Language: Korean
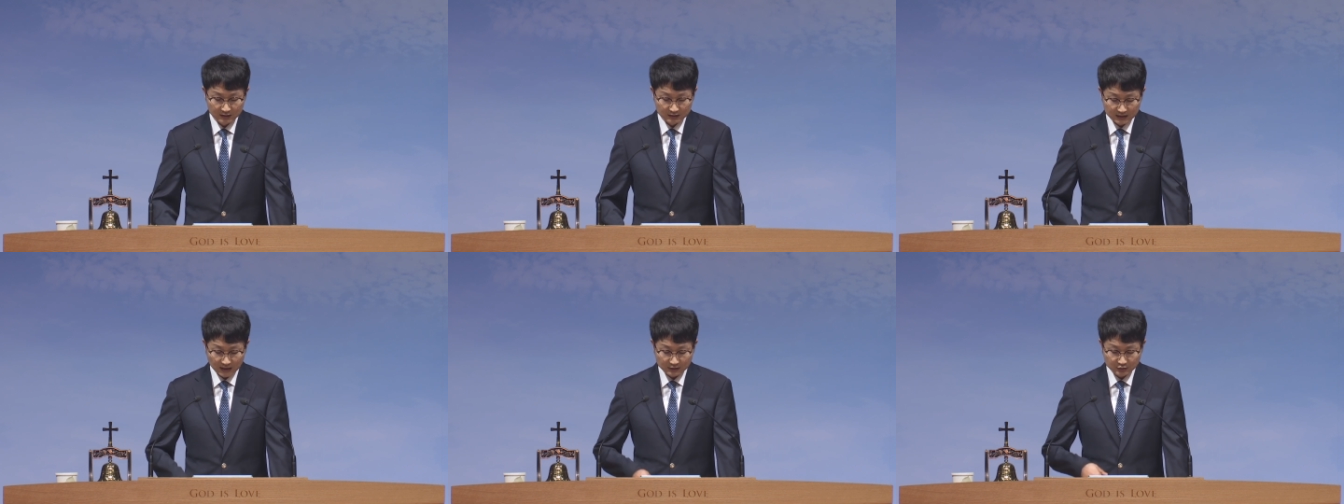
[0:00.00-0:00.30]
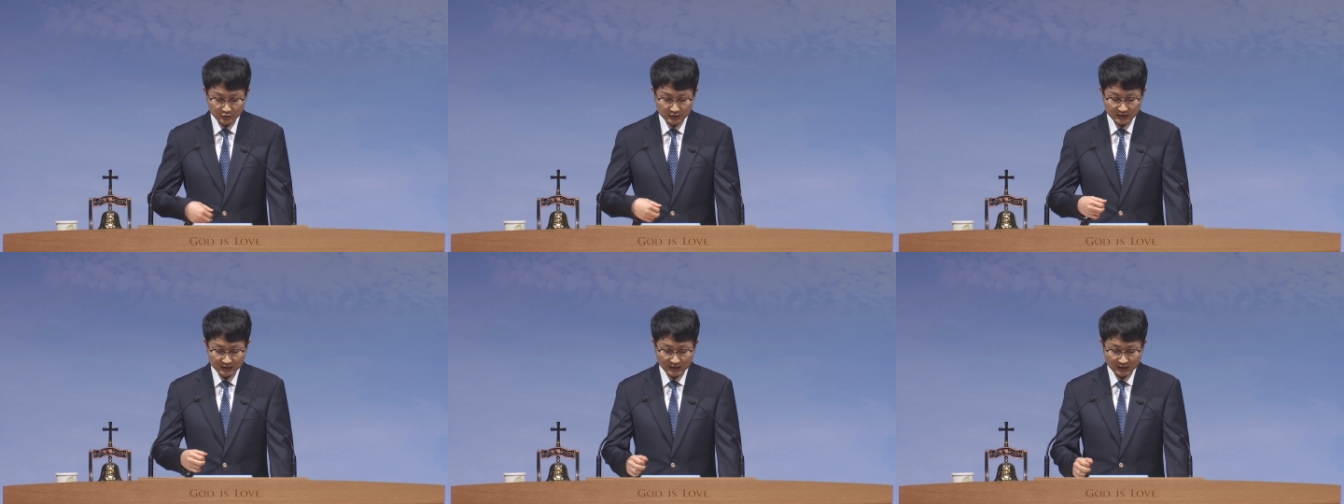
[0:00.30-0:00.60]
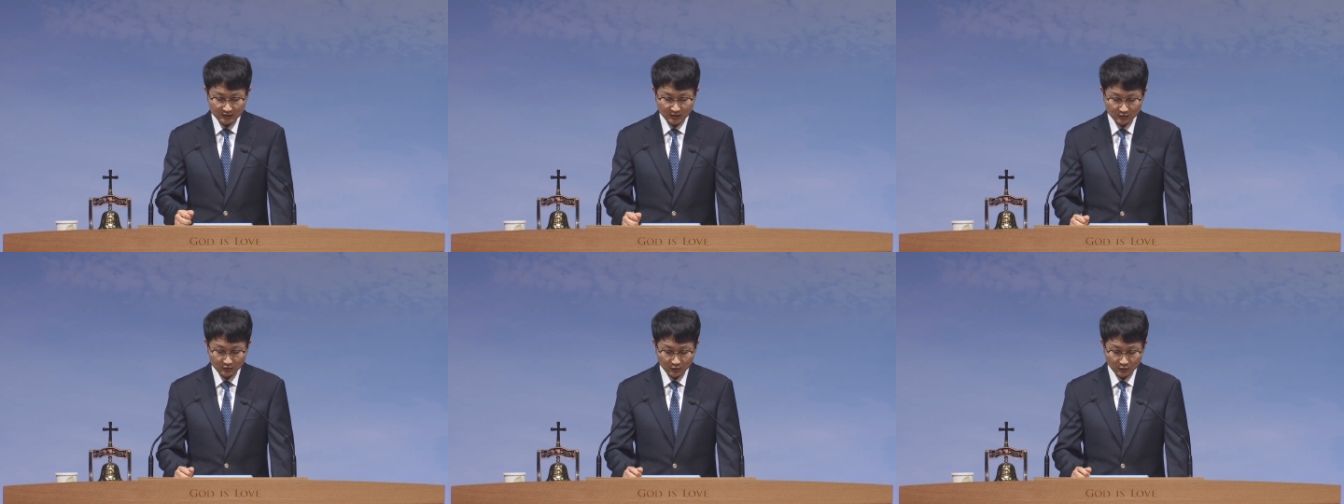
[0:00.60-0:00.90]

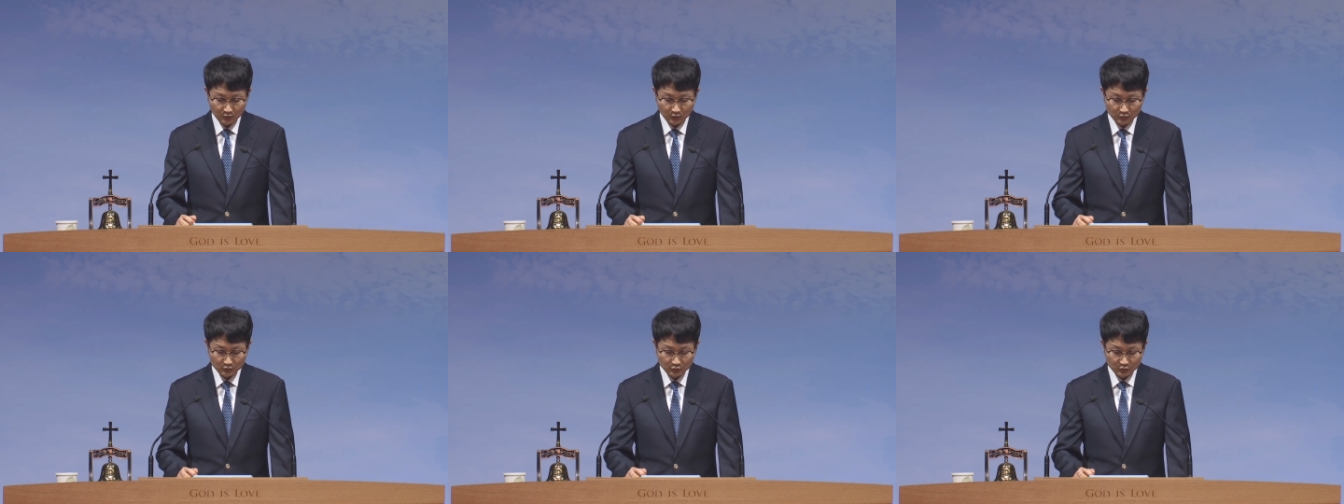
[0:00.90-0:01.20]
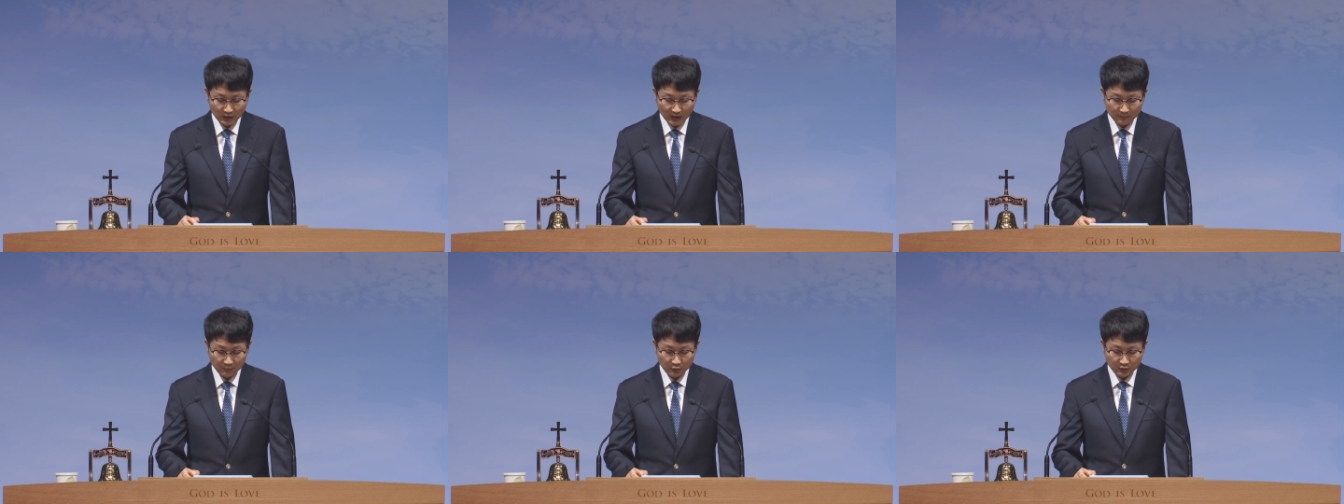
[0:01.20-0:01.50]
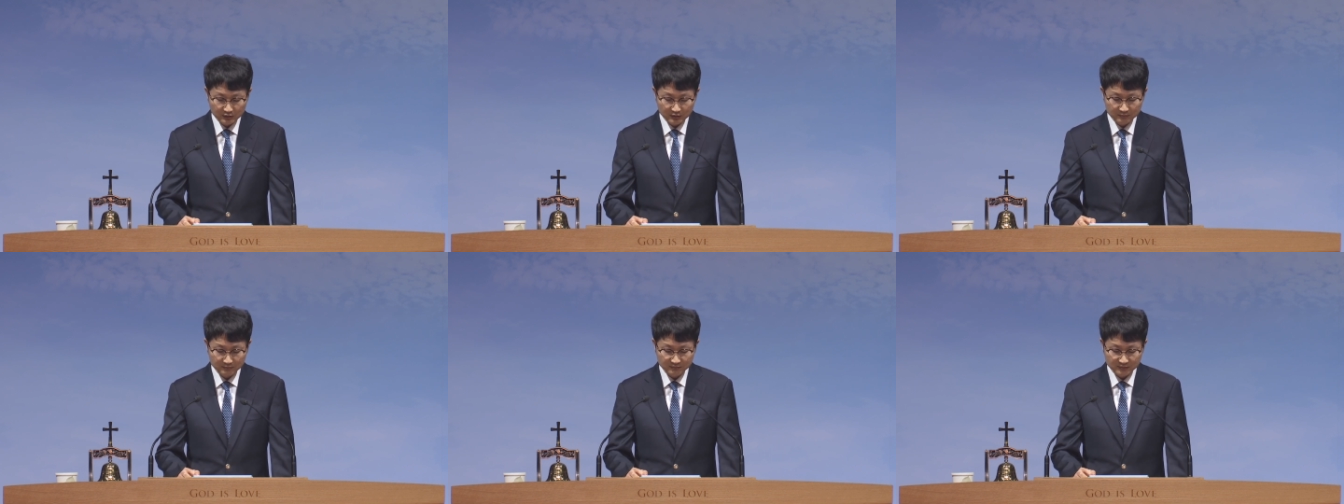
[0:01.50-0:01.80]
예수님께서도
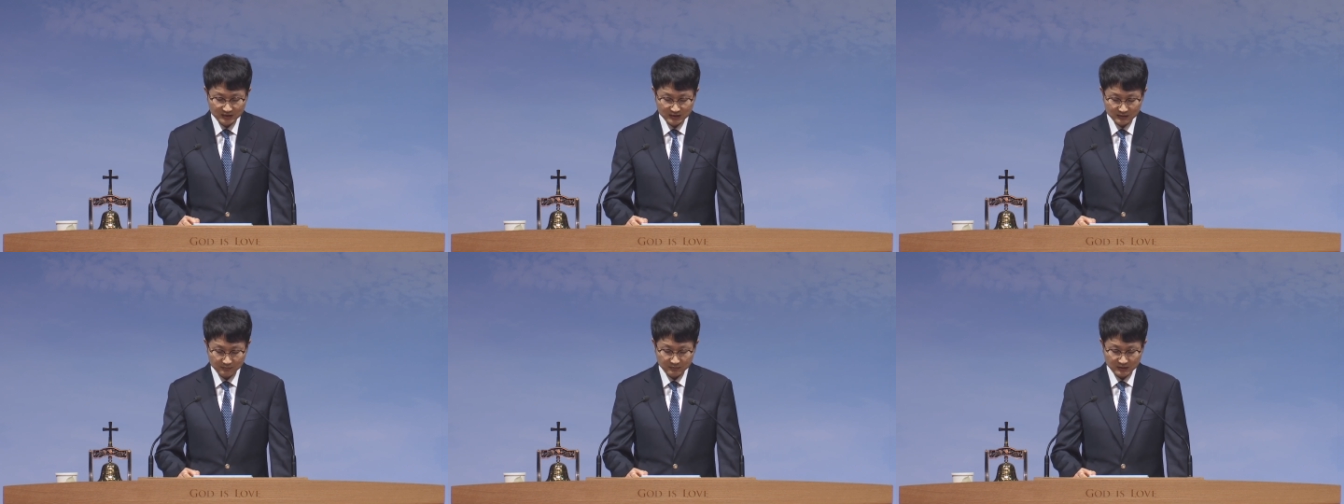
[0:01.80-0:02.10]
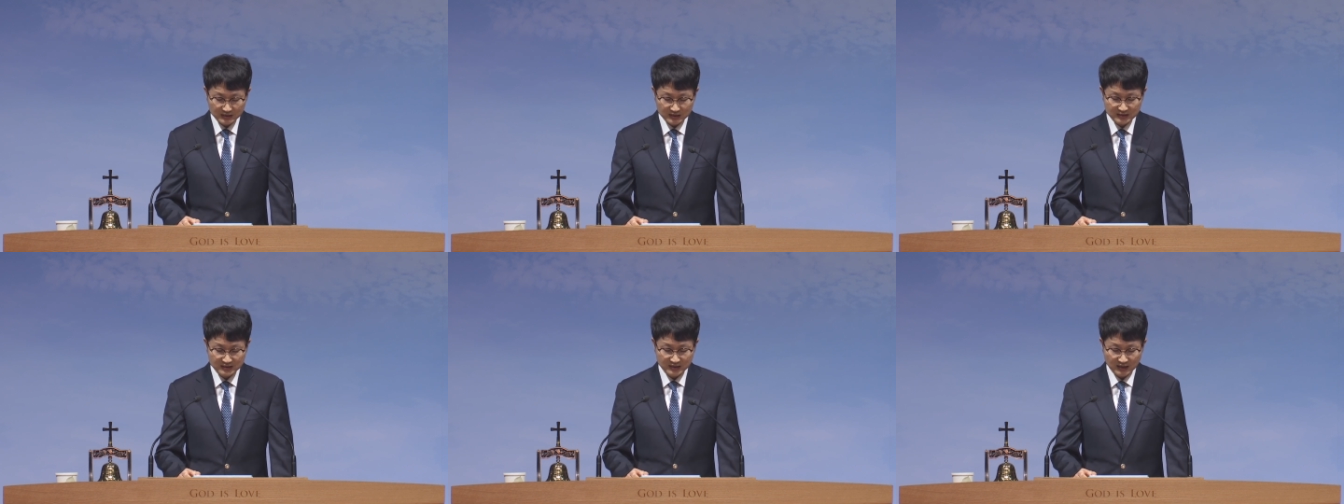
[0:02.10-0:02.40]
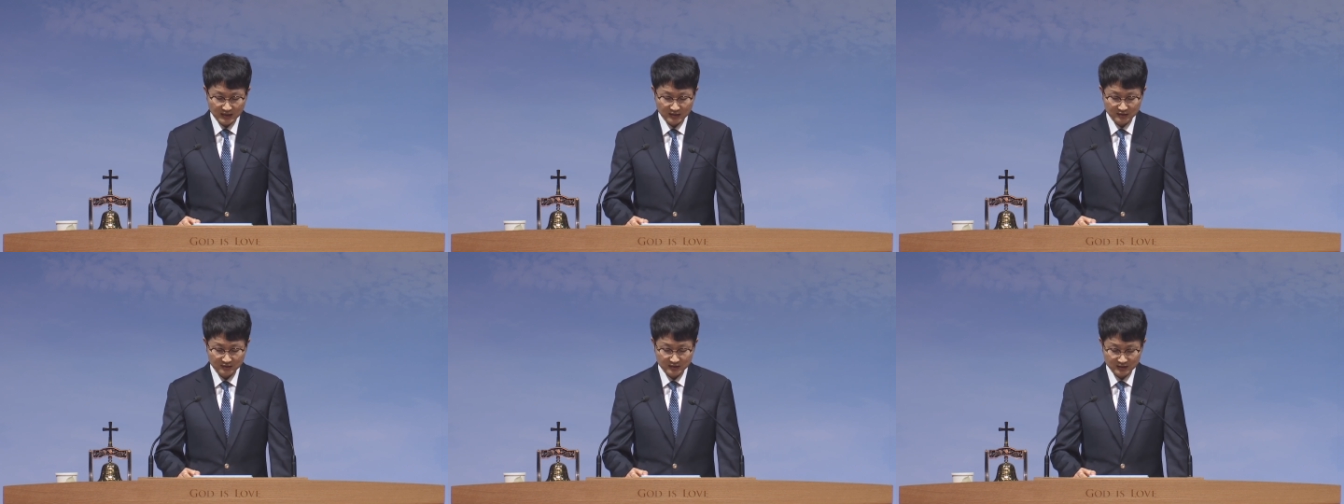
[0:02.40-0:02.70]
누가복음 십이
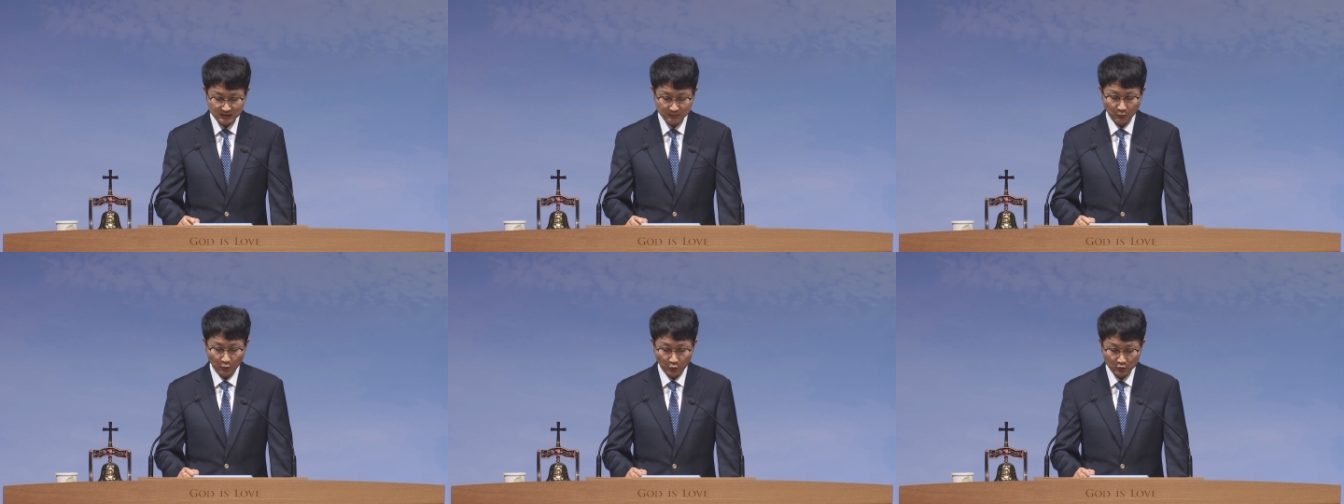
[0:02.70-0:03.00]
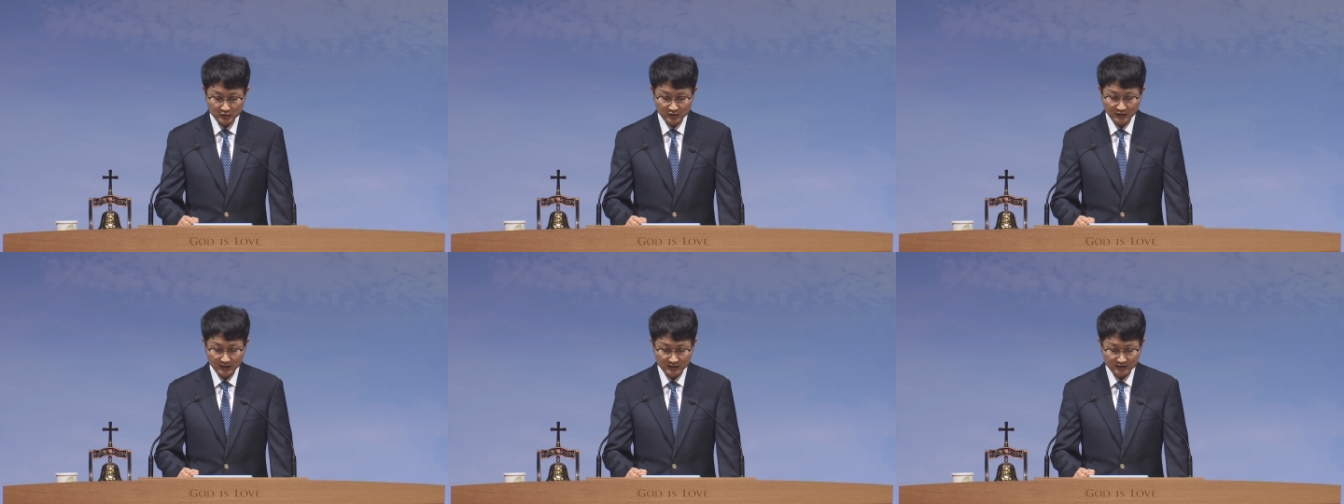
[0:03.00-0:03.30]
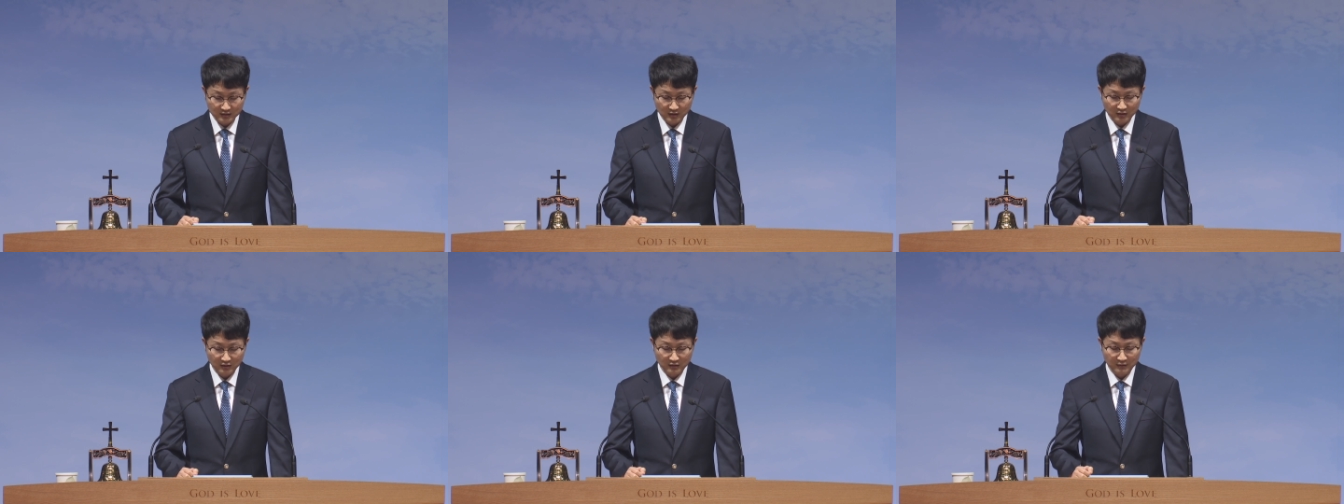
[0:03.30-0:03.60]
장 십오
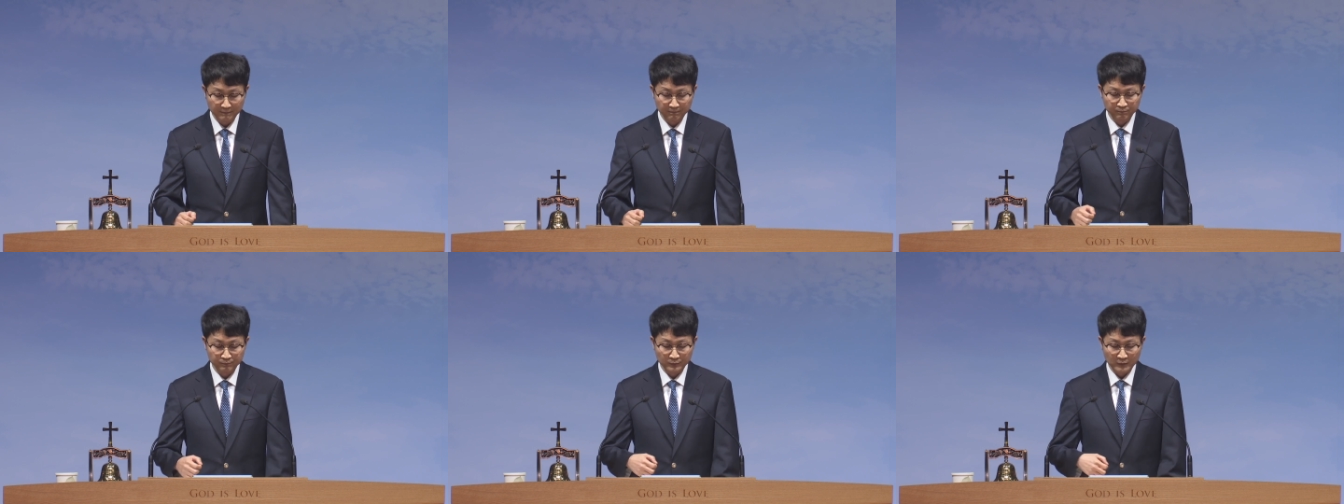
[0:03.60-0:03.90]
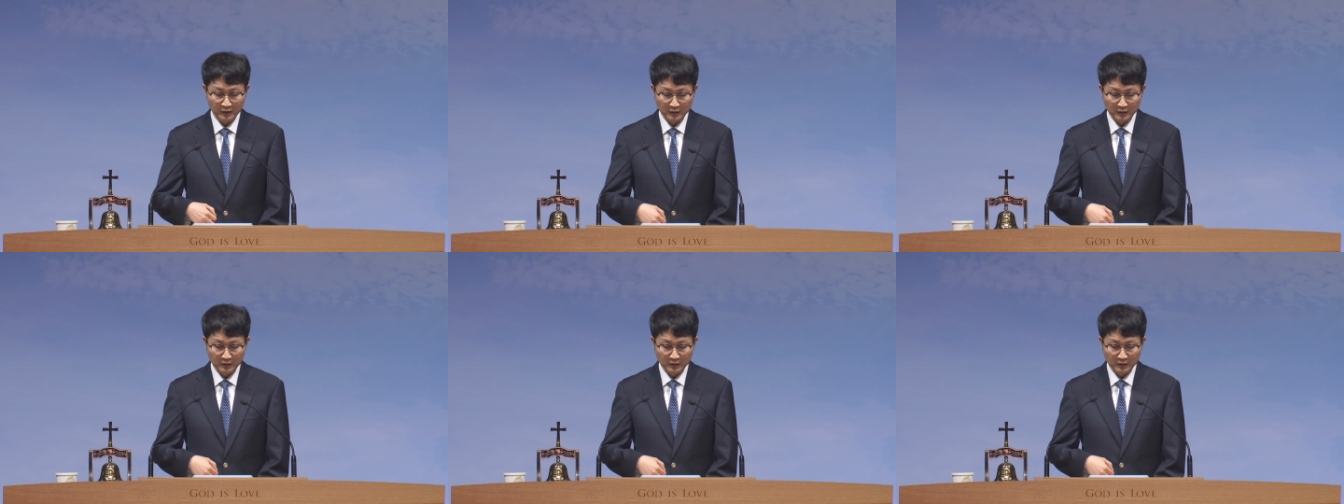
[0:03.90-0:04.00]
절에서